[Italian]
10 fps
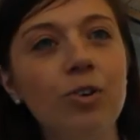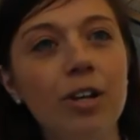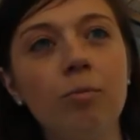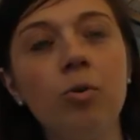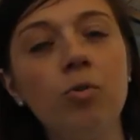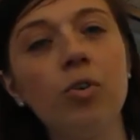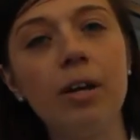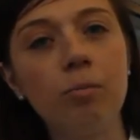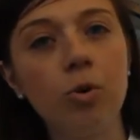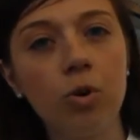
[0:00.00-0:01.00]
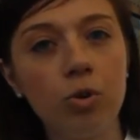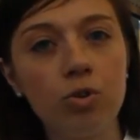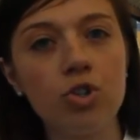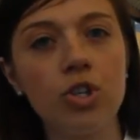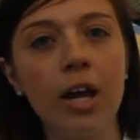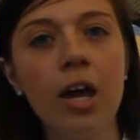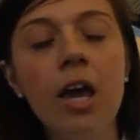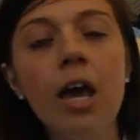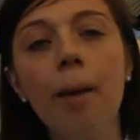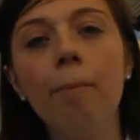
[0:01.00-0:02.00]
vogliamo, vogliamo
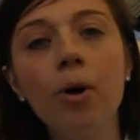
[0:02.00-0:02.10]
conoscere.